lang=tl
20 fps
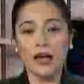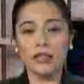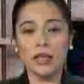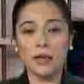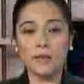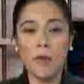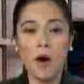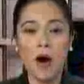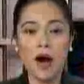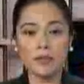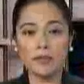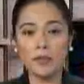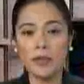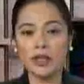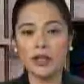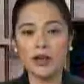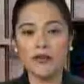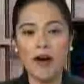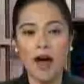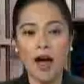
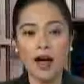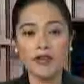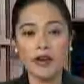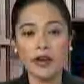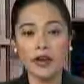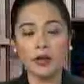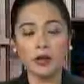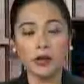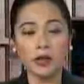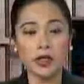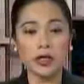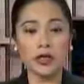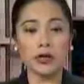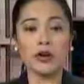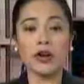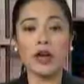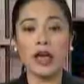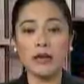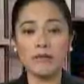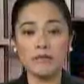Department of
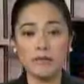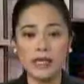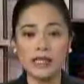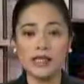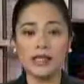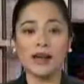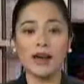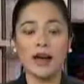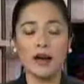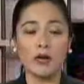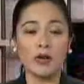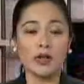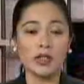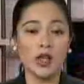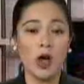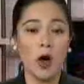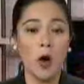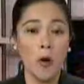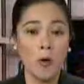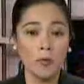Agriculture imbestigaron
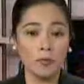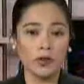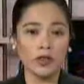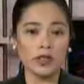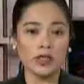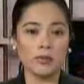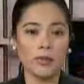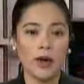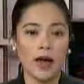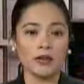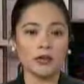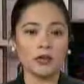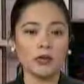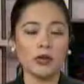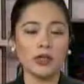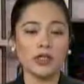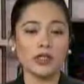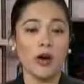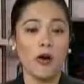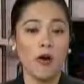sa ombudsman
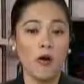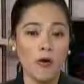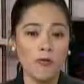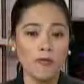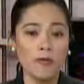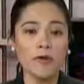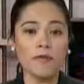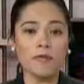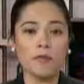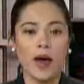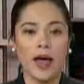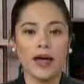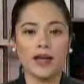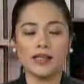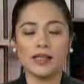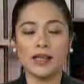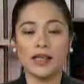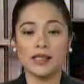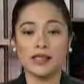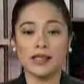tungod sa
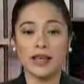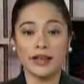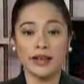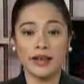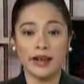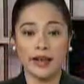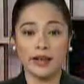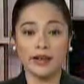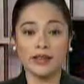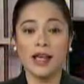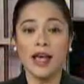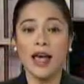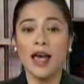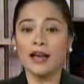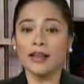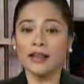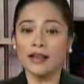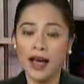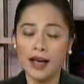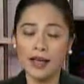overpriced na seedlings
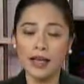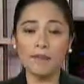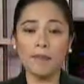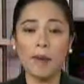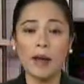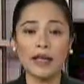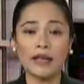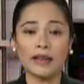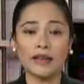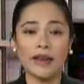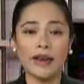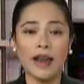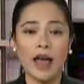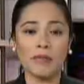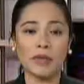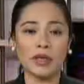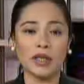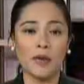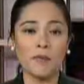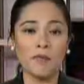nga gipalit
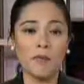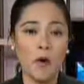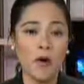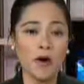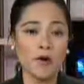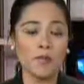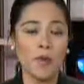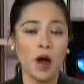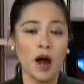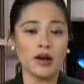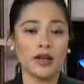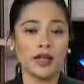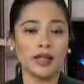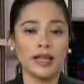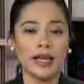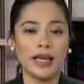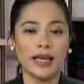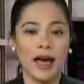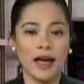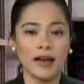ginamit ang pork
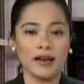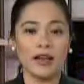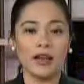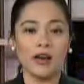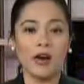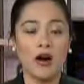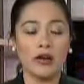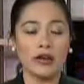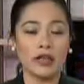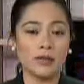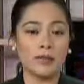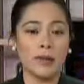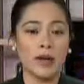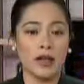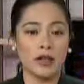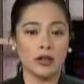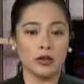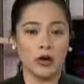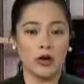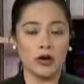barrel ni kanhi
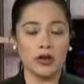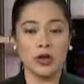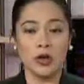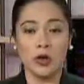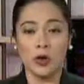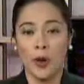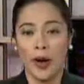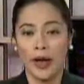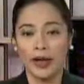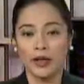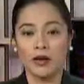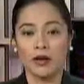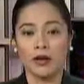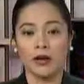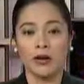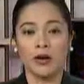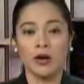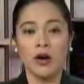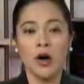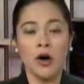Congressman Antonio
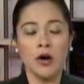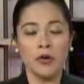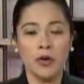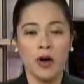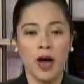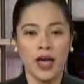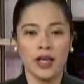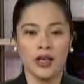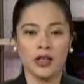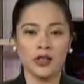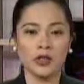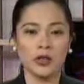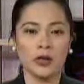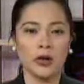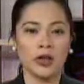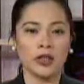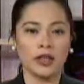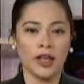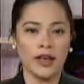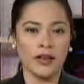Cuenco. Ryan
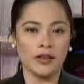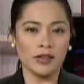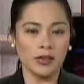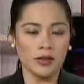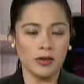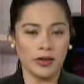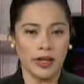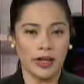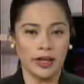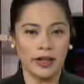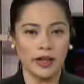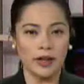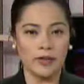Sorote, Sugin